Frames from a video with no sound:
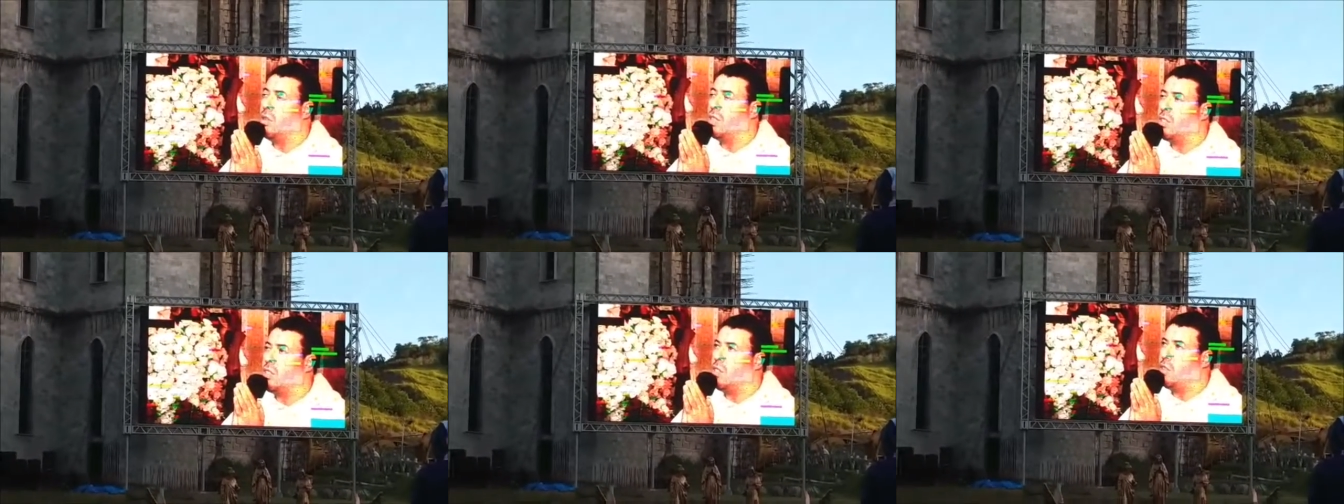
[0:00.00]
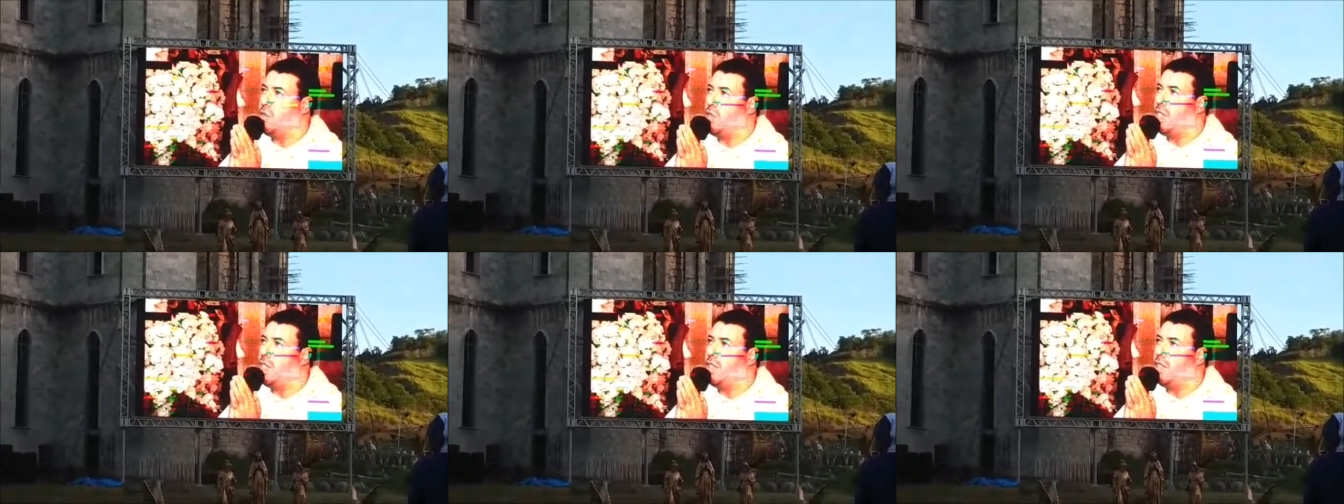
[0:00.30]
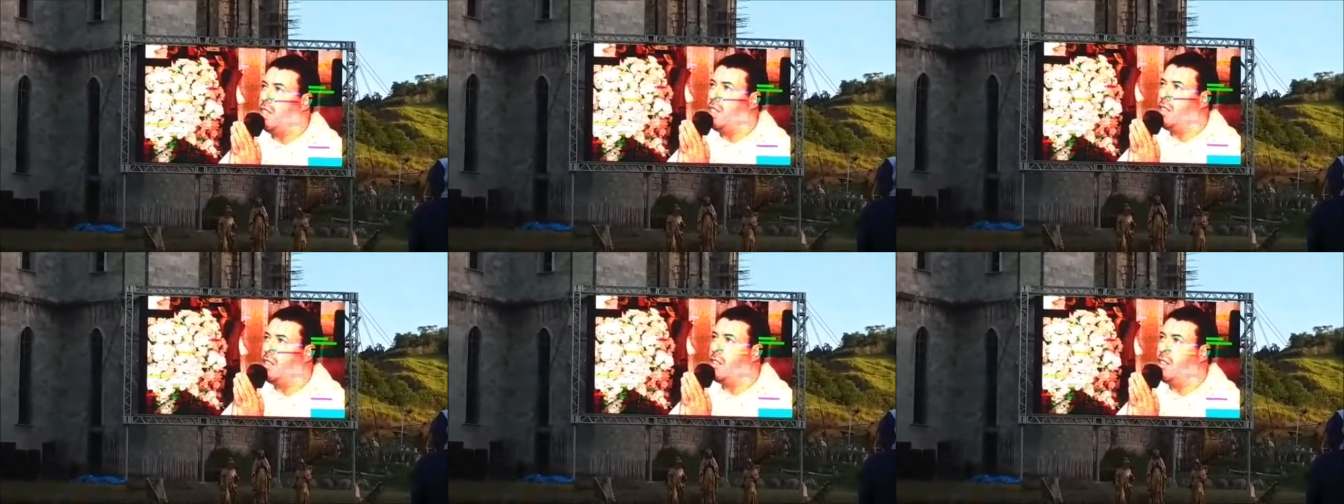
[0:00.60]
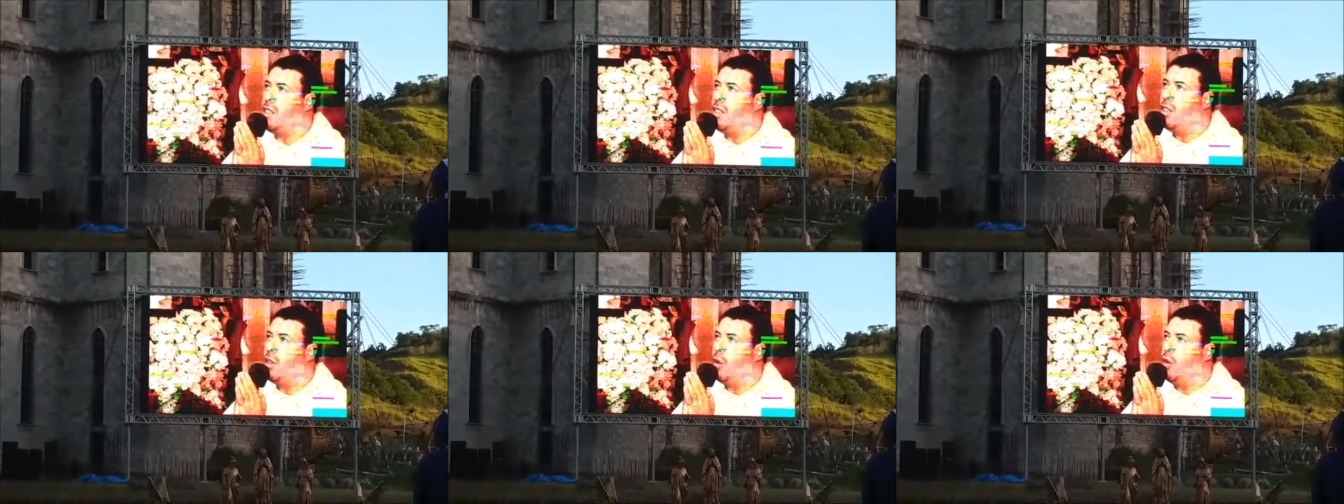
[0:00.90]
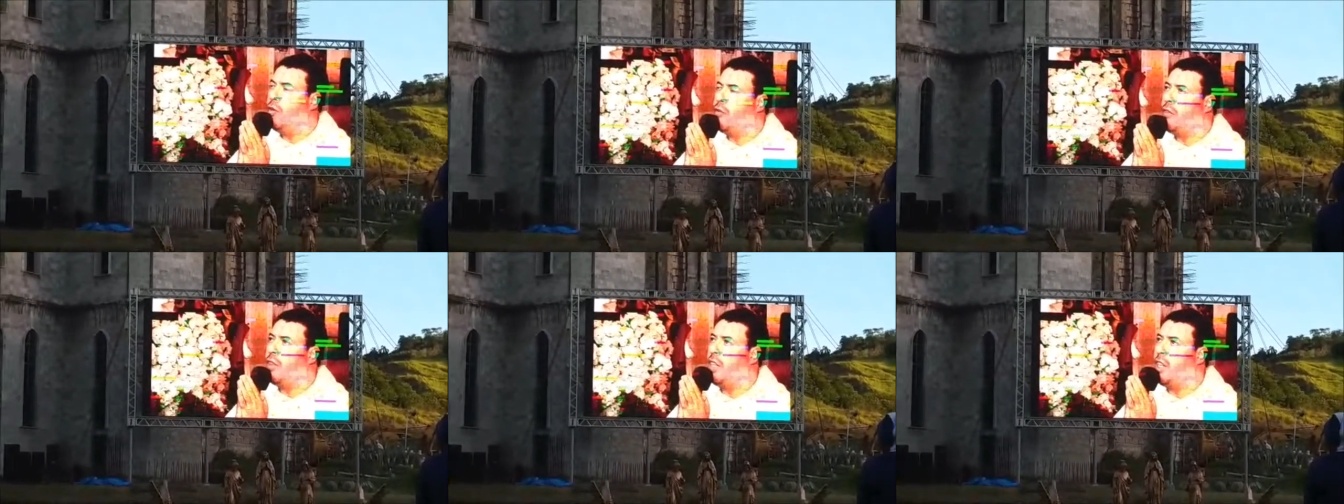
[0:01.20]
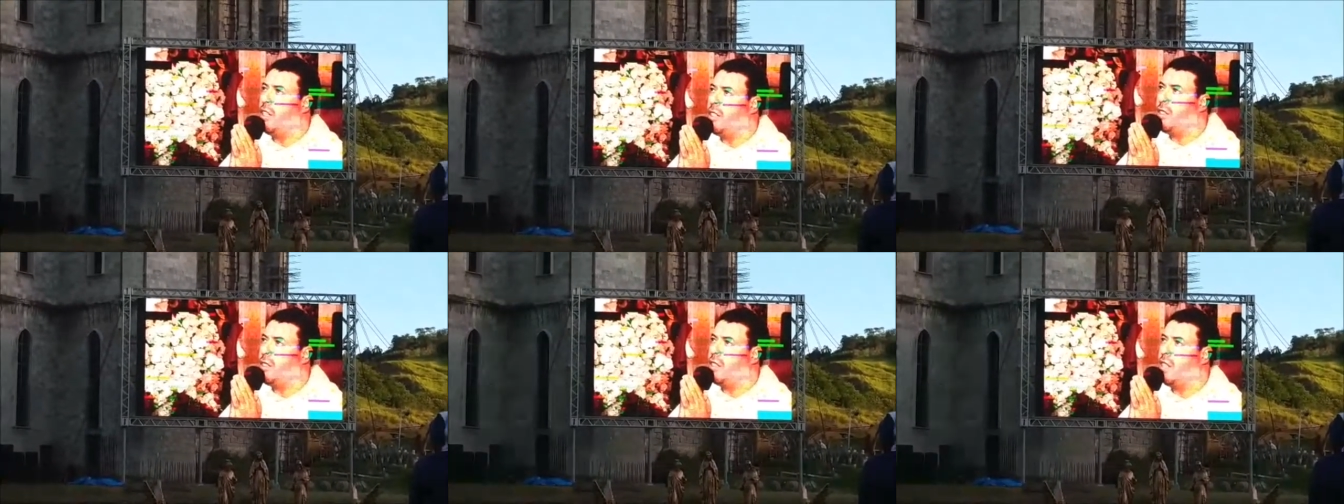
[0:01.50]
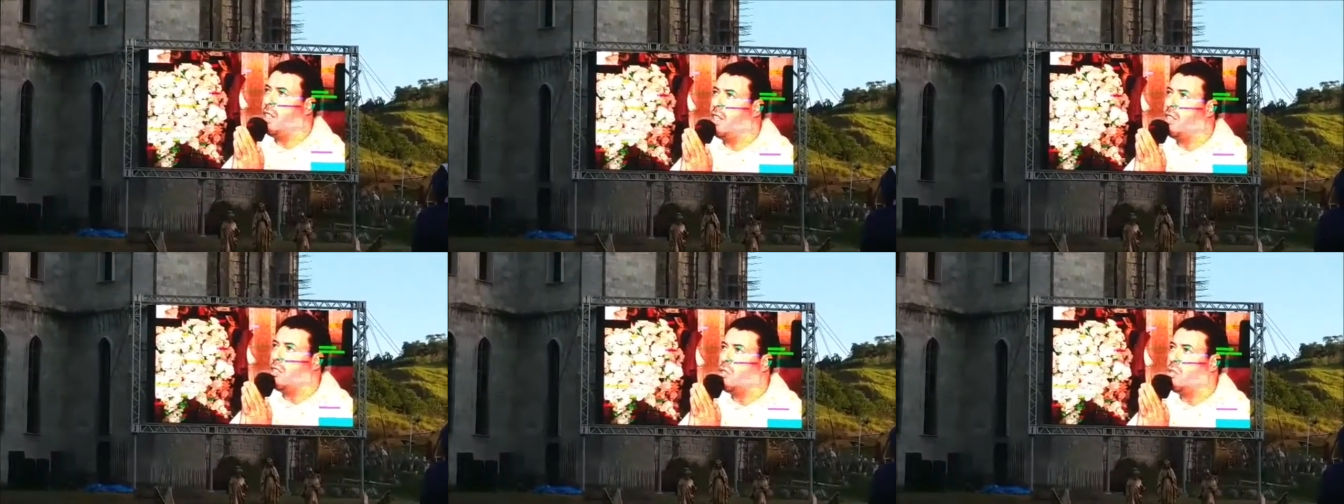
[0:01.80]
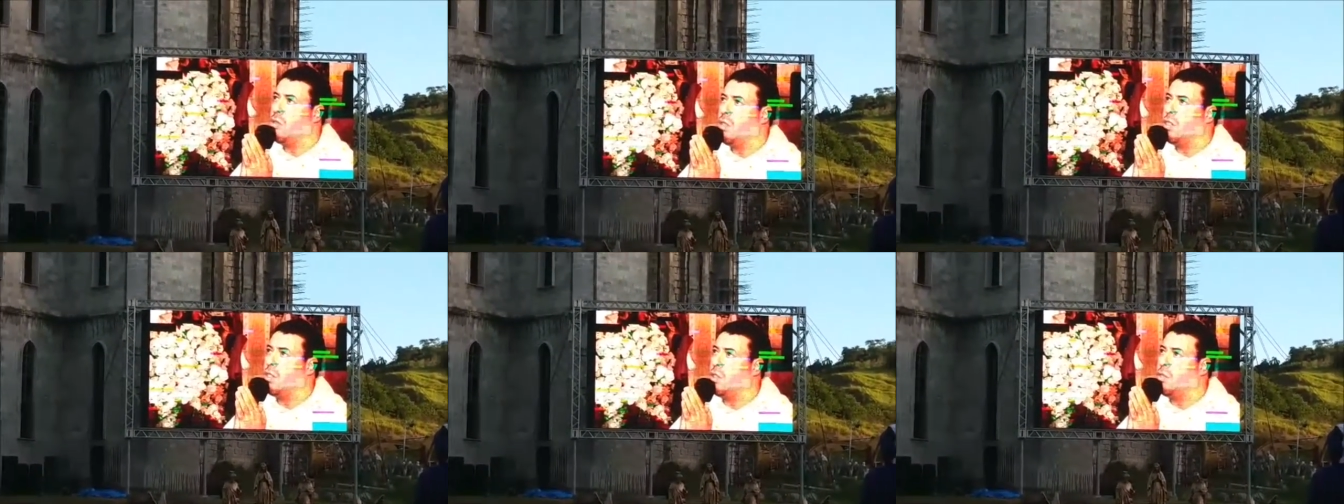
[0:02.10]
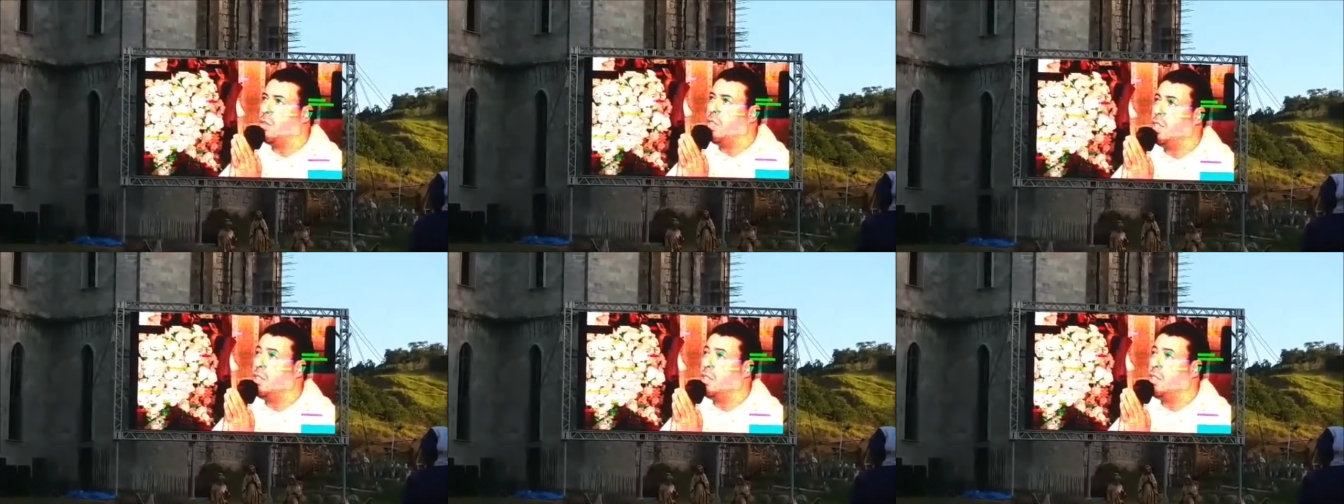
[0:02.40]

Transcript: suas vidas, oferecer as suas